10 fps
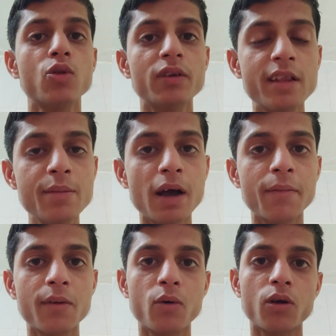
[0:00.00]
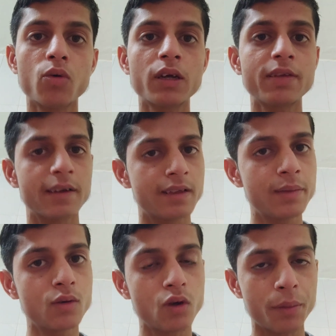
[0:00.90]
तो इसलिए मैं आपको बोल रहा हूँ कि
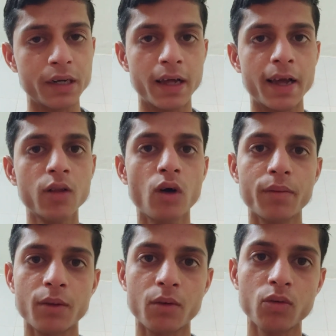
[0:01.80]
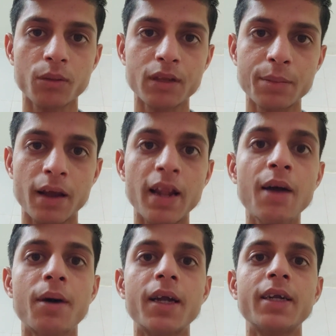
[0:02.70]
जैसे भी कोई अपडेट आएगा तो आप सबको सबसे
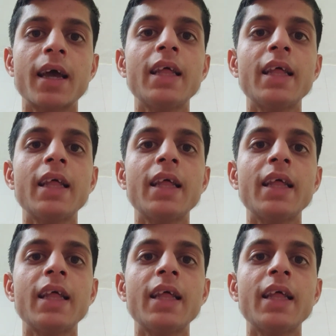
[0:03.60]
पहले हमारे